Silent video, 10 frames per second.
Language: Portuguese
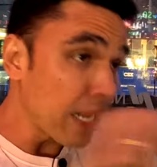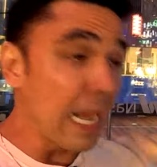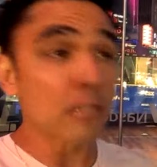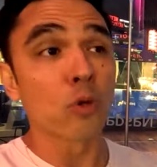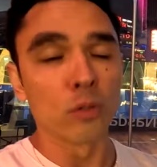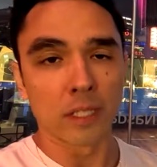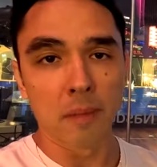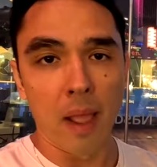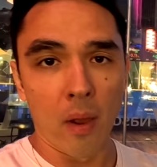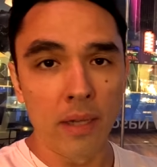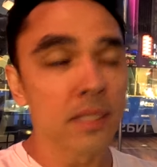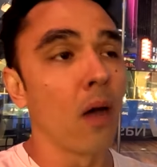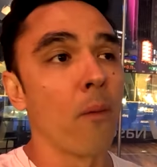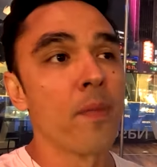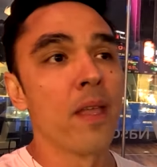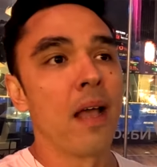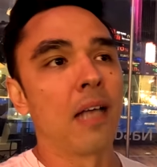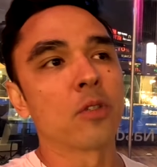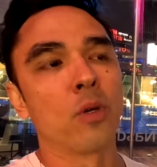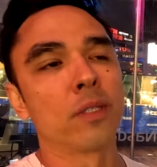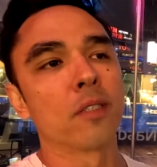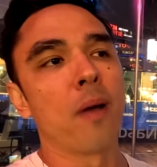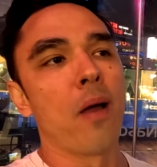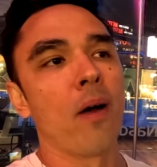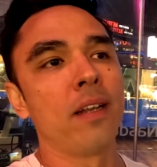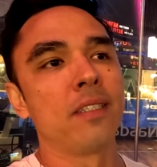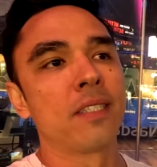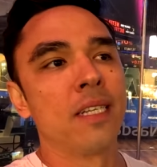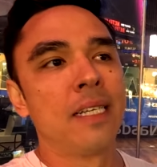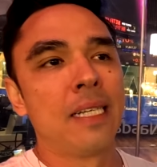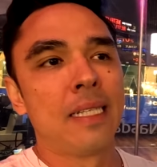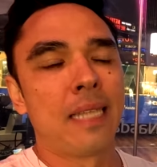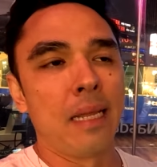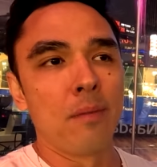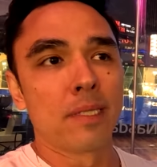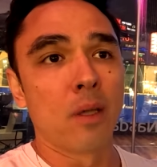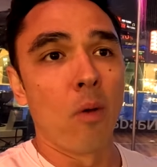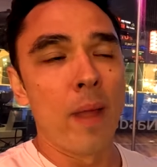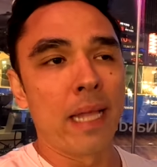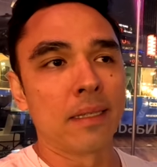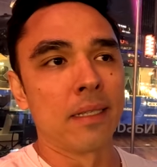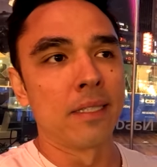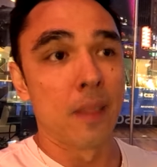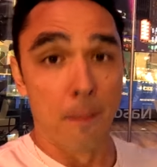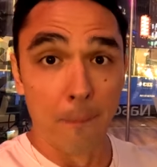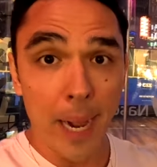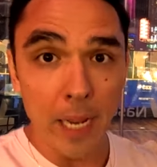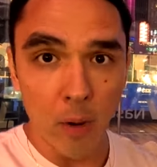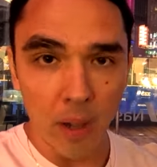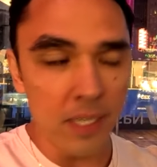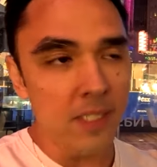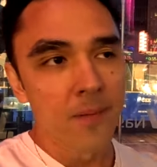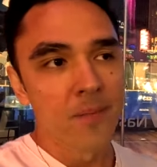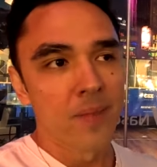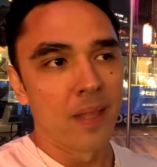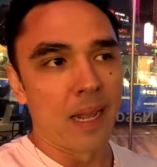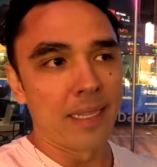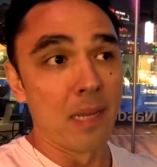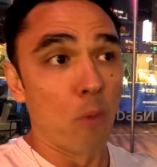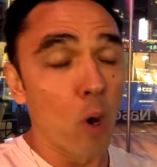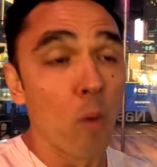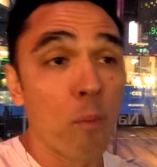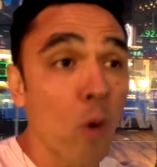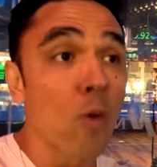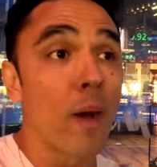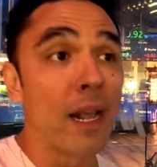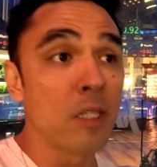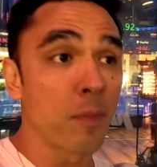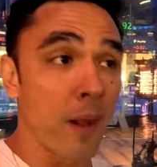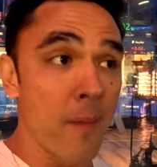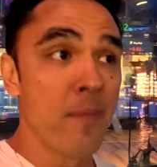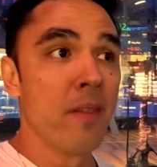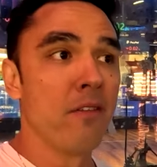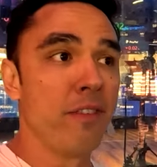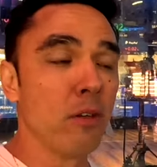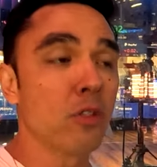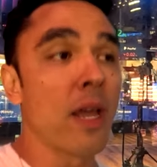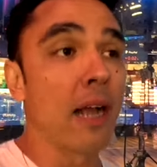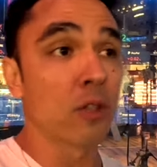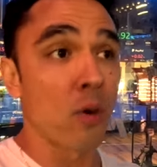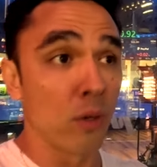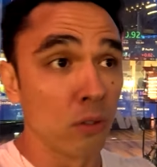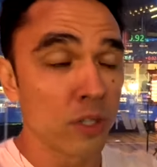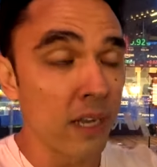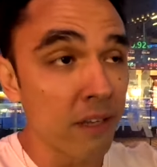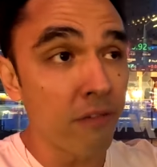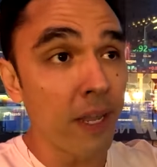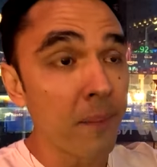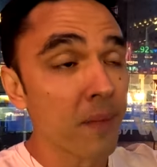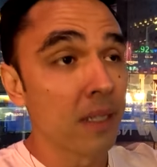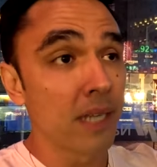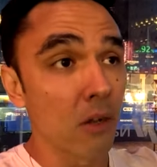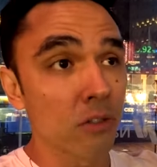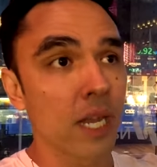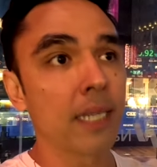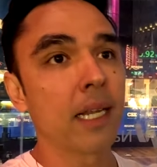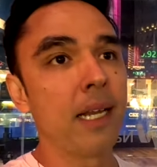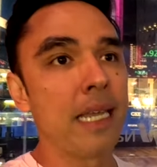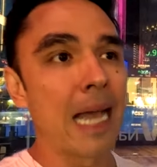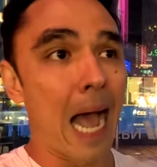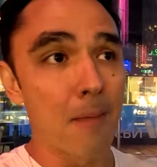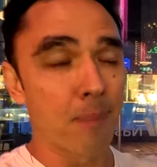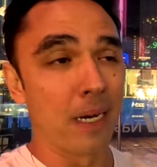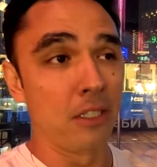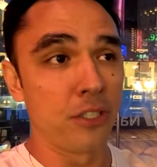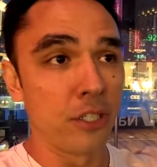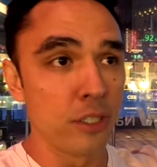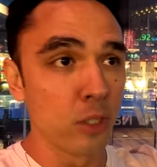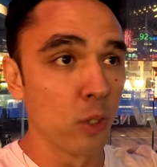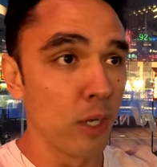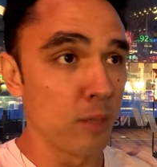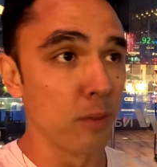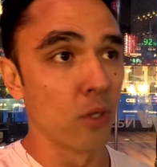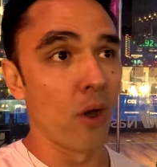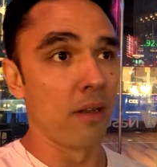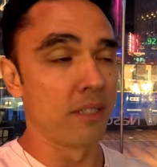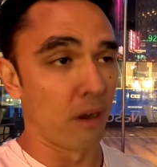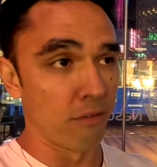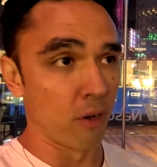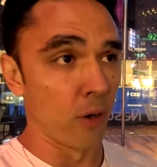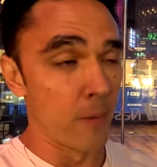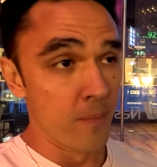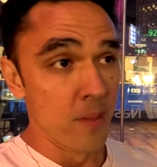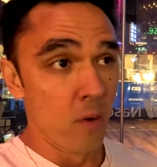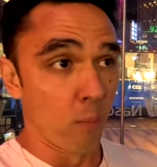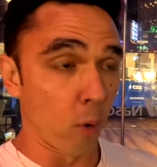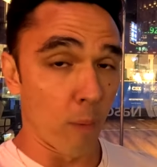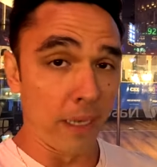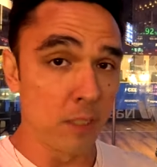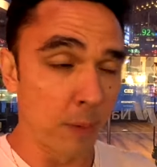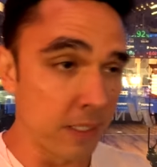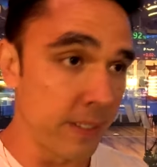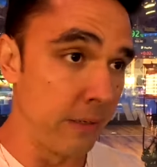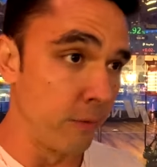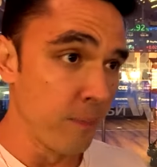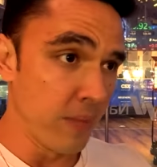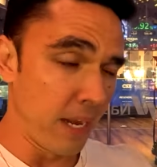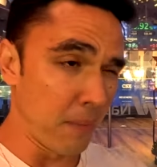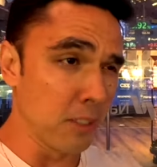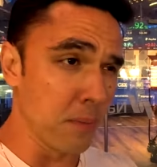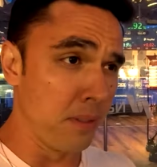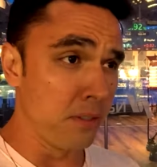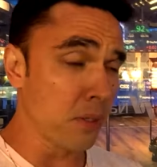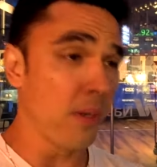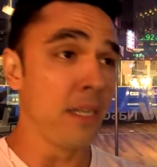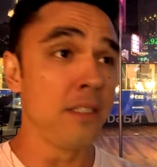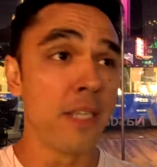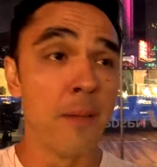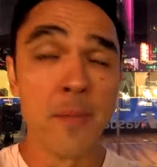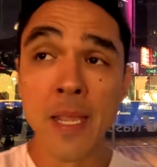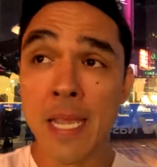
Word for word: As contas maiores não. As contas maiores tem, são metas maiores, ah, demora um pouco mais para vira o saque. Só que quando o saque vem, já é um saque ali a partir de 2 mil dólares, já é um valor um pouco mais expressivo. Era mais ou menos isso que eu queria dizer.